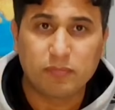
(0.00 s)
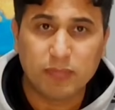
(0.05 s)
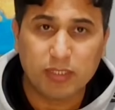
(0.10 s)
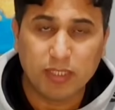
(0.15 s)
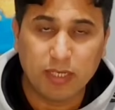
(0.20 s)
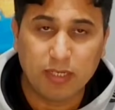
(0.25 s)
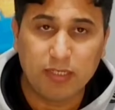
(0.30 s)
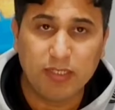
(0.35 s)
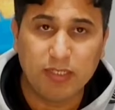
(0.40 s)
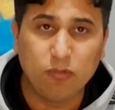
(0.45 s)

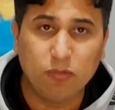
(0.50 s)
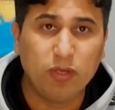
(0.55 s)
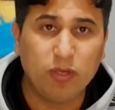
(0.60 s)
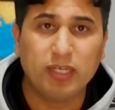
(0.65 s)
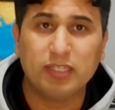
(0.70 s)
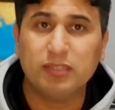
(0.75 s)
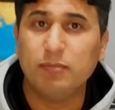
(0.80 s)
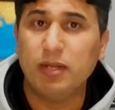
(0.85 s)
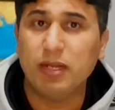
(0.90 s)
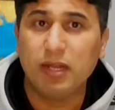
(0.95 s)
اي
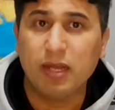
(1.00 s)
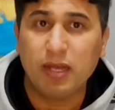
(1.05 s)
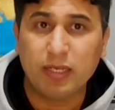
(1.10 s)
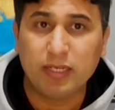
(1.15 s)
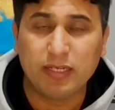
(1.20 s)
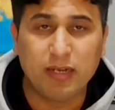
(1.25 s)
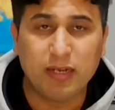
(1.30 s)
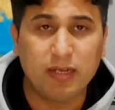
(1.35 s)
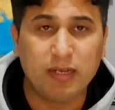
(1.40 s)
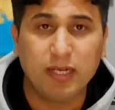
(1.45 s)
واحد من
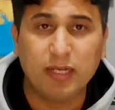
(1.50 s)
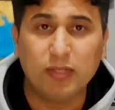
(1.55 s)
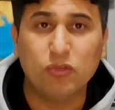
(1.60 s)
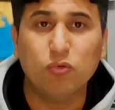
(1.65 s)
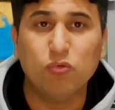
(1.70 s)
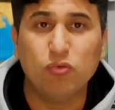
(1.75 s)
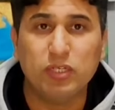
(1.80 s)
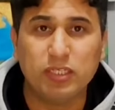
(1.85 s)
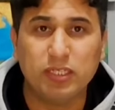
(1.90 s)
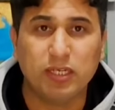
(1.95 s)
العائله اللي عنده
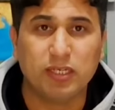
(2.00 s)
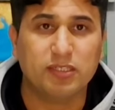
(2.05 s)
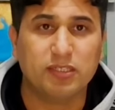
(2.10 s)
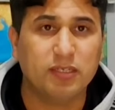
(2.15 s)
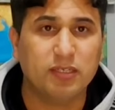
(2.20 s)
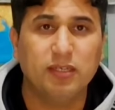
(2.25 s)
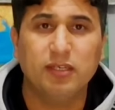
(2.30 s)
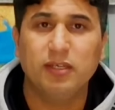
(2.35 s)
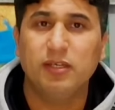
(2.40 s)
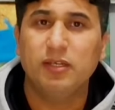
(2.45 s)
وليدات
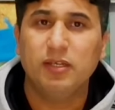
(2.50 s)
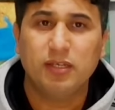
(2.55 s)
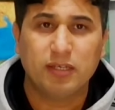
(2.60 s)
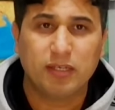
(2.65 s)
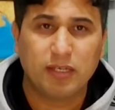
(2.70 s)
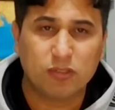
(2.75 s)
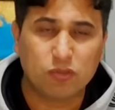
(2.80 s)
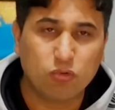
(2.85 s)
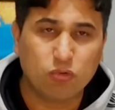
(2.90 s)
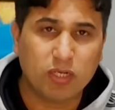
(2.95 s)

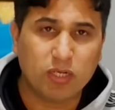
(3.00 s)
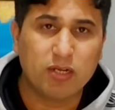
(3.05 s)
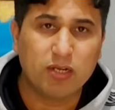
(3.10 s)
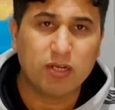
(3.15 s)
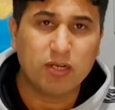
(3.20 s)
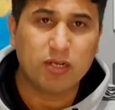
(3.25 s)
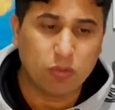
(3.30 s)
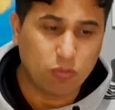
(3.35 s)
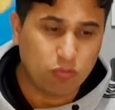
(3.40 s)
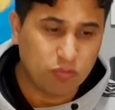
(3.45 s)
كتكون خارج
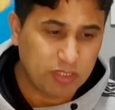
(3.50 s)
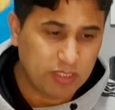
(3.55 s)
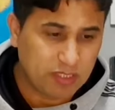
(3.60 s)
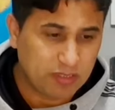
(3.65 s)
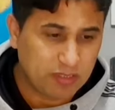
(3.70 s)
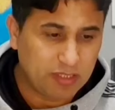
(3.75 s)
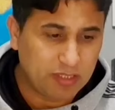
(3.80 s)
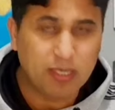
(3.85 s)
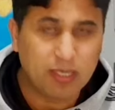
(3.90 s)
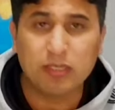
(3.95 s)
انت والوليات
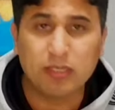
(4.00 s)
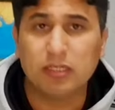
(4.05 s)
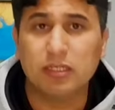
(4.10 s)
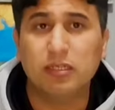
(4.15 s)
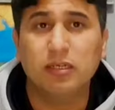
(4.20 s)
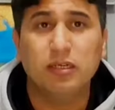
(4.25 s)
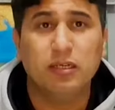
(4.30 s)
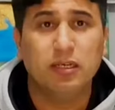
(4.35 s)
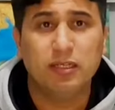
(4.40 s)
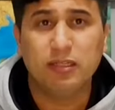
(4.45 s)
ديالك
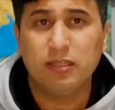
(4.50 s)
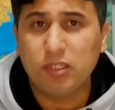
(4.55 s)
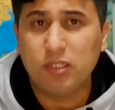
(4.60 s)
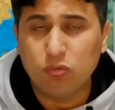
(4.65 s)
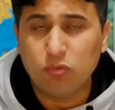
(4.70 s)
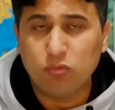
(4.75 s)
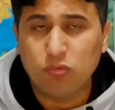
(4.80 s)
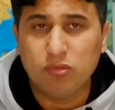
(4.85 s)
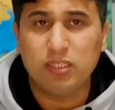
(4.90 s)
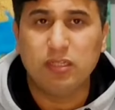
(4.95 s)
انت
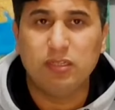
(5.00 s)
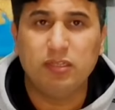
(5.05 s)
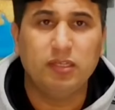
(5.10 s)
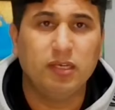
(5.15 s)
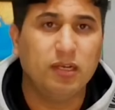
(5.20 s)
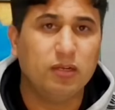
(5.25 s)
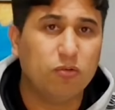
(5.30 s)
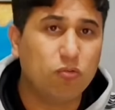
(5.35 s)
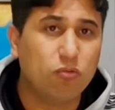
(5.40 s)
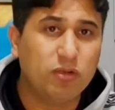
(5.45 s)
والوليات
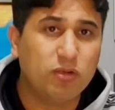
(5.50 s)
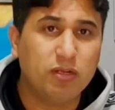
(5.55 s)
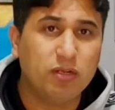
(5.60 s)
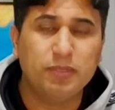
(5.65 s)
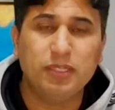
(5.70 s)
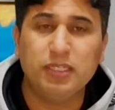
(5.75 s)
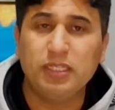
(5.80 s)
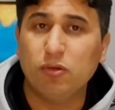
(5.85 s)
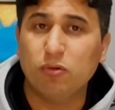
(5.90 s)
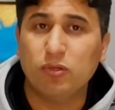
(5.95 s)
ديالك ولا
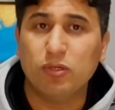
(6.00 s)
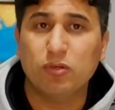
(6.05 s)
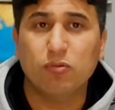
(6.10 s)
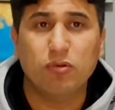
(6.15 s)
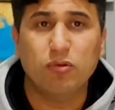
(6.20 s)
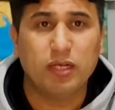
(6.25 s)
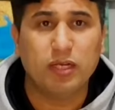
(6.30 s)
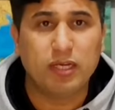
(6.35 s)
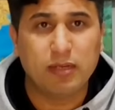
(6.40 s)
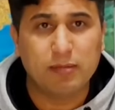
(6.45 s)
البنيه
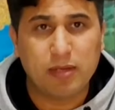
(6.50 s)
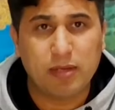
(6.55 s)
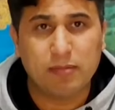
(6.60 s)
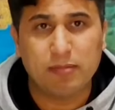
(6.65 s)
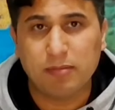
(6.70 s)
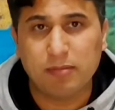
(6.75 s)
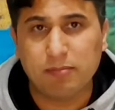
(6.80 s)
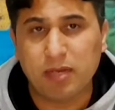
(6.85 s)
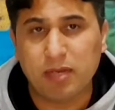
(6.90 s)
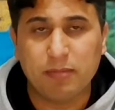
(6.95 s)
وكيقول لك يا
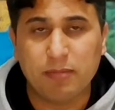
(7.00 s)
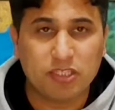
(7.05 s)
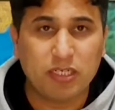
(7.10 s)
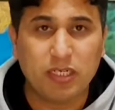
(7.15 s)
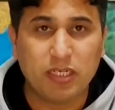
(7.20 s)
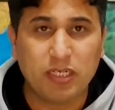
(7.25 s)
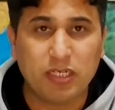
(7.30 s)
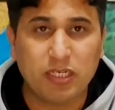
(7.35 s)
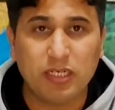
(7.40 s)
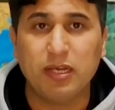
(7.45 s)
بابا ماما
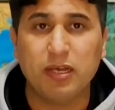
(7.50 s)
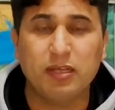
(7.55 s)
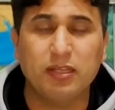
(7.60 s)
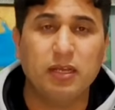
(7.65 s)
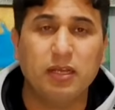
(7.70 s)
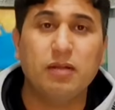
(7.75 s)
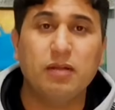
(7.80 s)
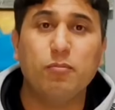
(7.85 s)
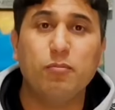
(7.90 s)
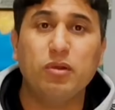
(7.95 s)
اشتري لي هذا
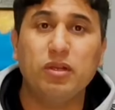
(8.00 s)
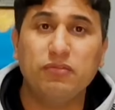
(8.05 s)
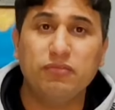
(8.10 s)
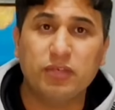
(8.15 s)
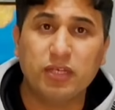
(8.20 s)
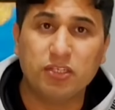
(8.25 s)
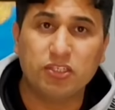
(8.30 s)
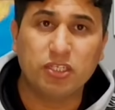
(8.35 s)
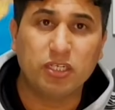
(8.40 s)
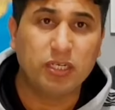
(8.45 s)
انا مولف
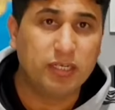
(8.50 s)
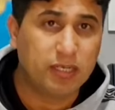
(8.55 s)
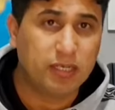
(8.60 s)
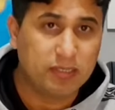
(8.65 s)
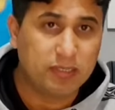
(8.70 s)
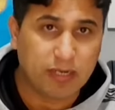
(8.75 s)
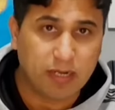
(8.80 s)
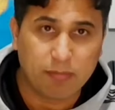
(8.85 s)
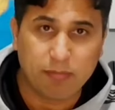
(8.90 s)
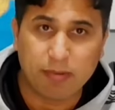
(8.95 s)
كنشري لي
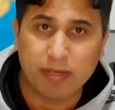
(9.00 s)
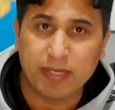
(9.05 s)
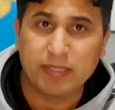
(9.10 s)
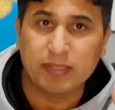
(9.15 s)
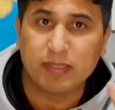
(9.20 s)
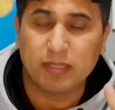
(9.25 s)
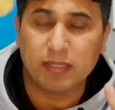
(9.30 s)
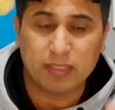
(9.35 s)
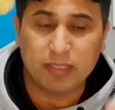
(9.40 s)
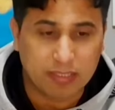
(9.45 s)
ديك البيضه ديك